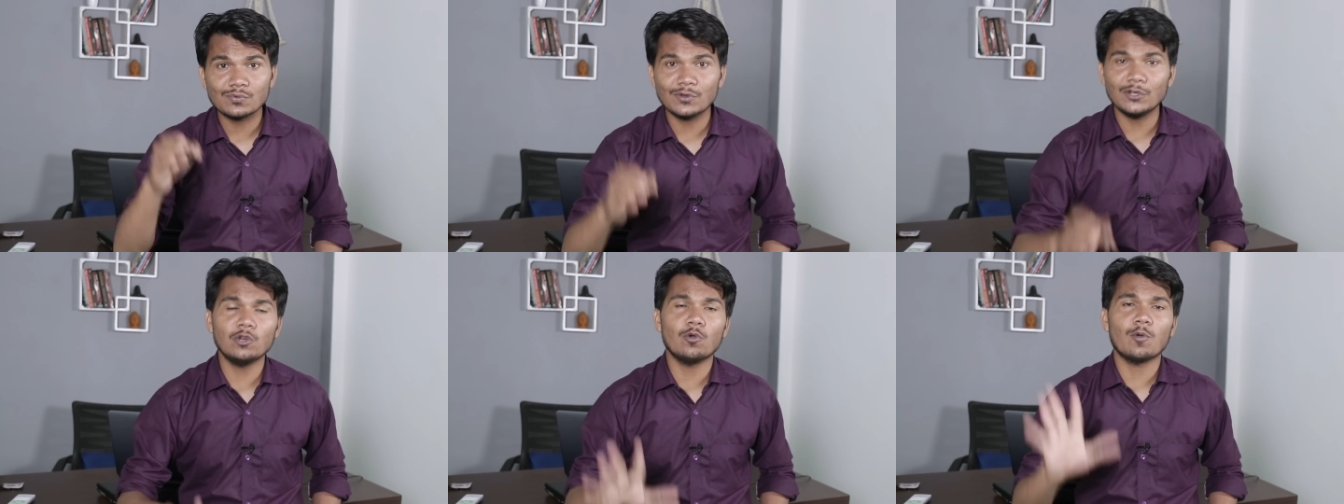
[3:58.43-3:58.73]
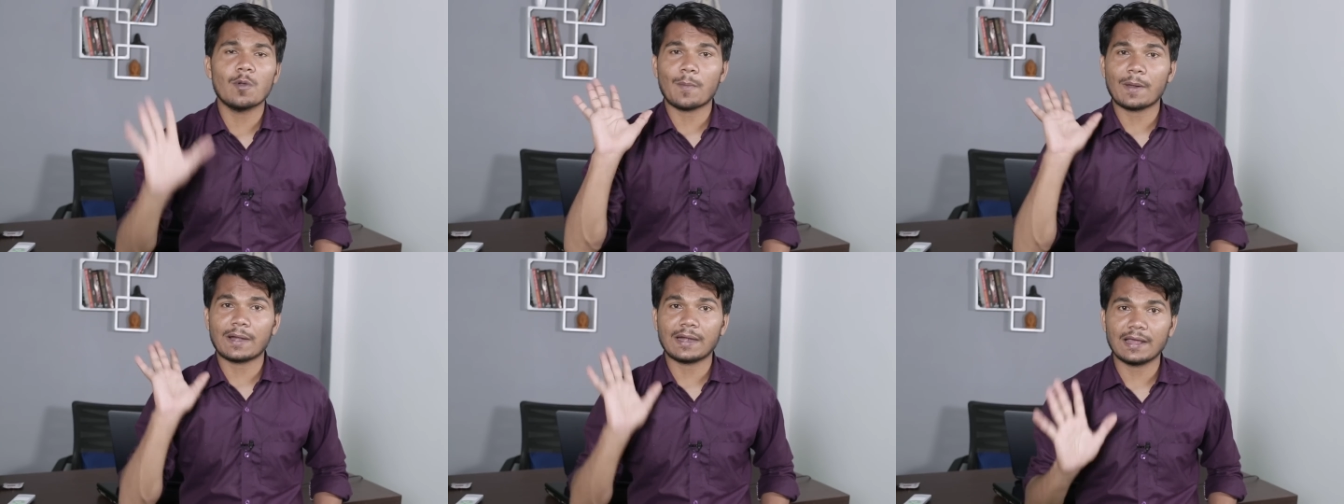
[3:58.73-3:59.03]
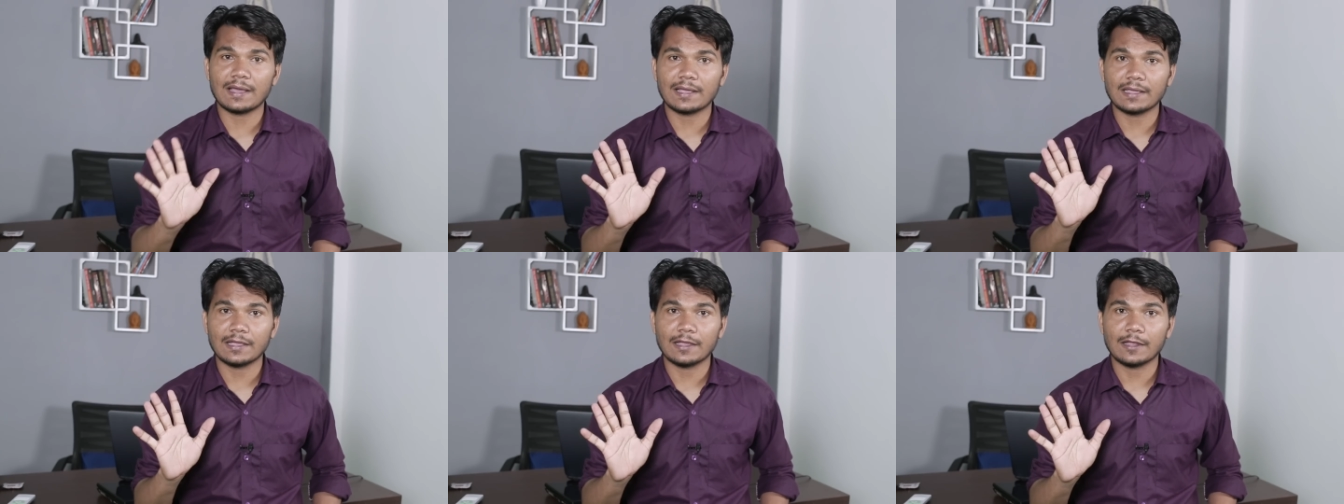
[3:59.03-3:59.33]
वीडियो में
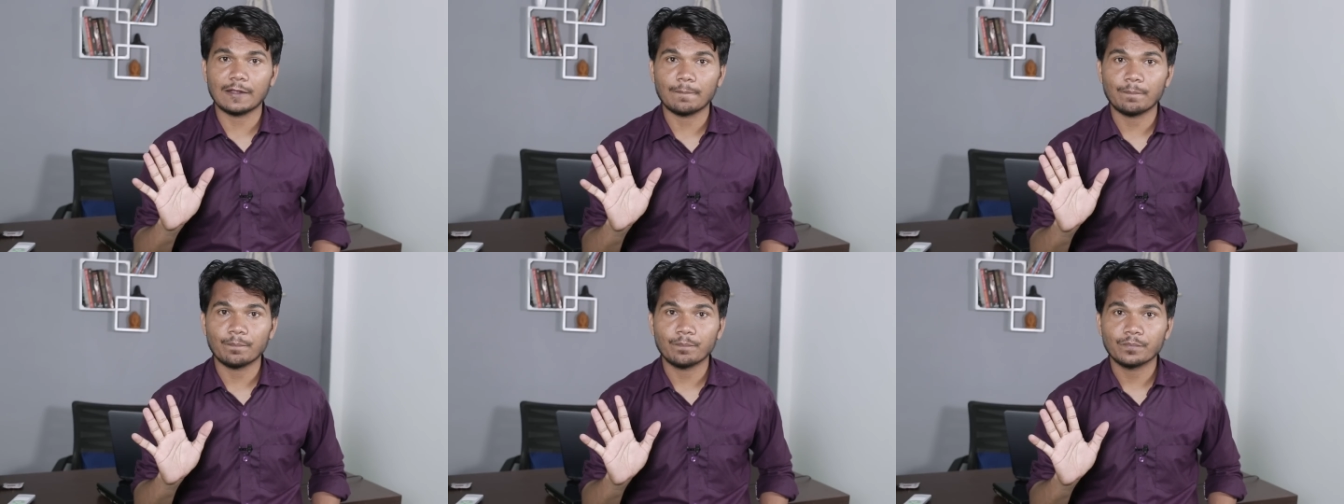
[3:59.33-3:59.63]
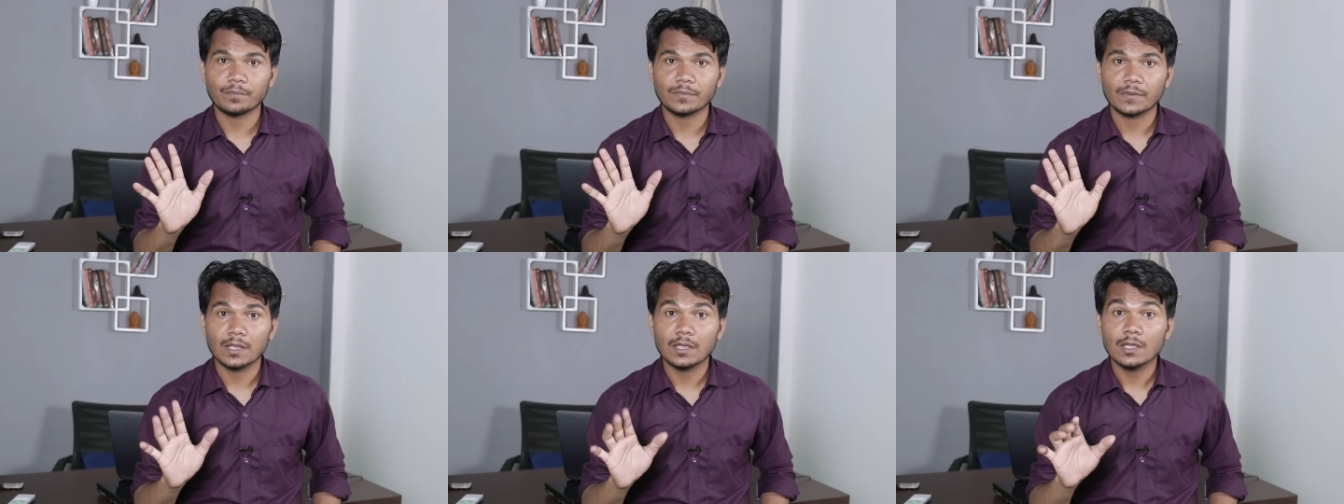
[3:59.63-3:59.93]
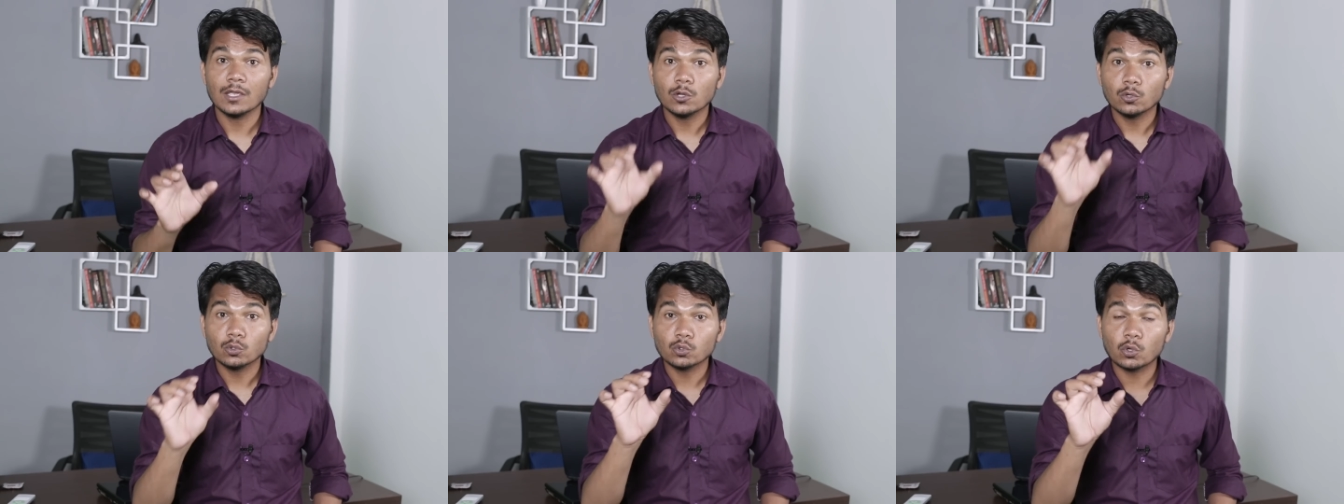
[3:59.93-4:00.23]
पकड़ा गया है
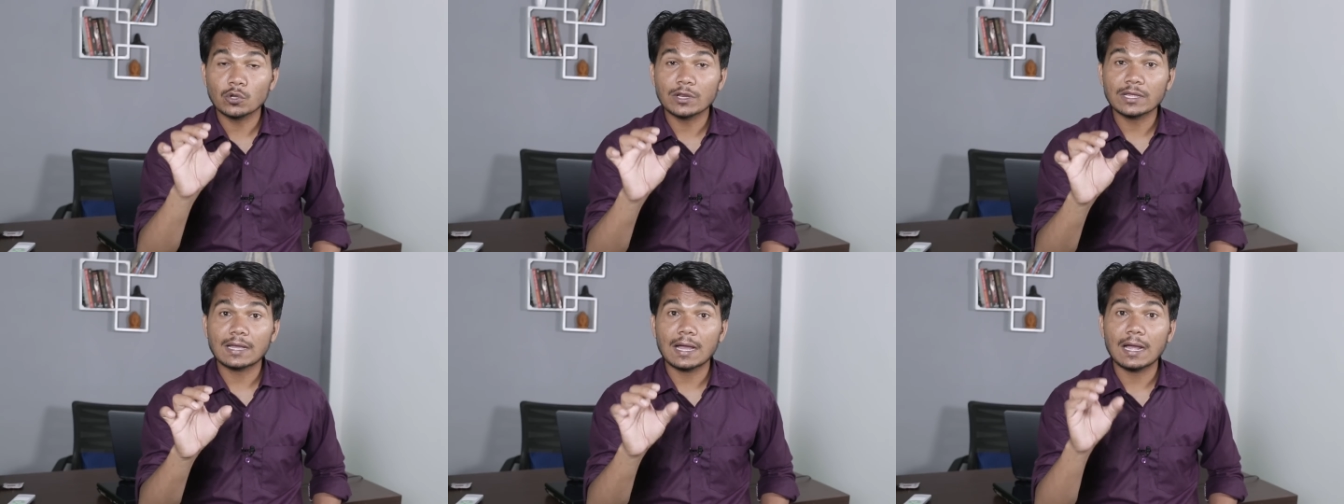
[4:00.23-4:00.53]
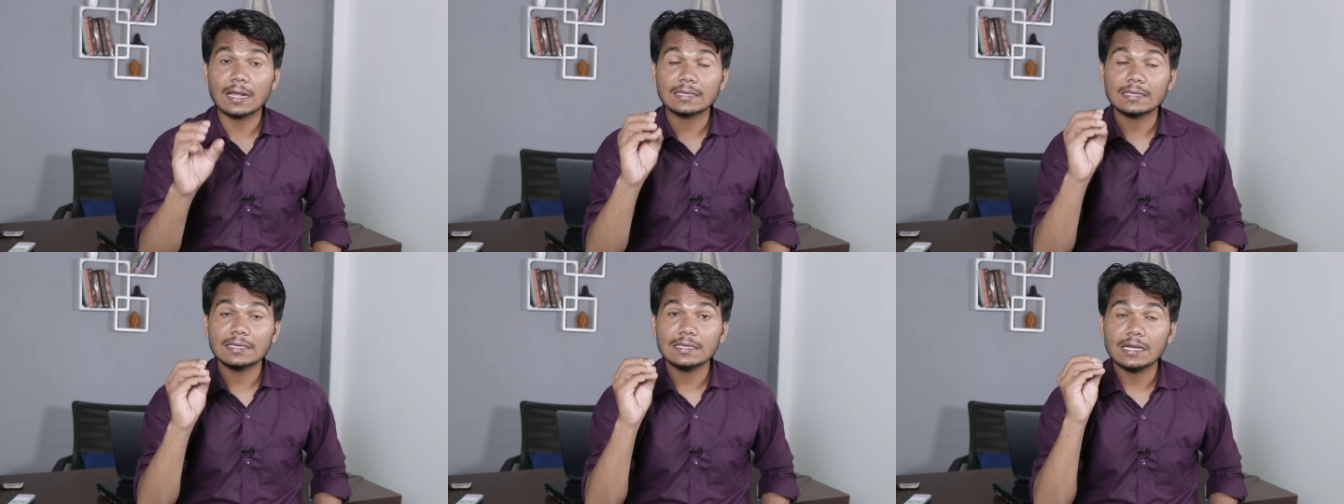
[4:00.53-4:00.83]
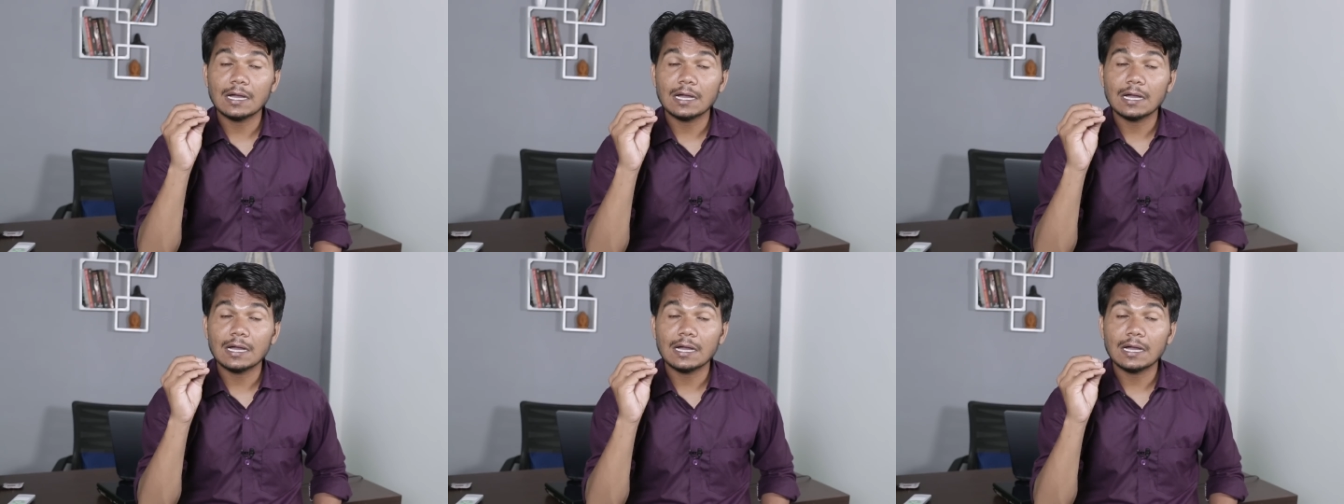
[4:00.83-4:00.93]
उन्होंने कहा कि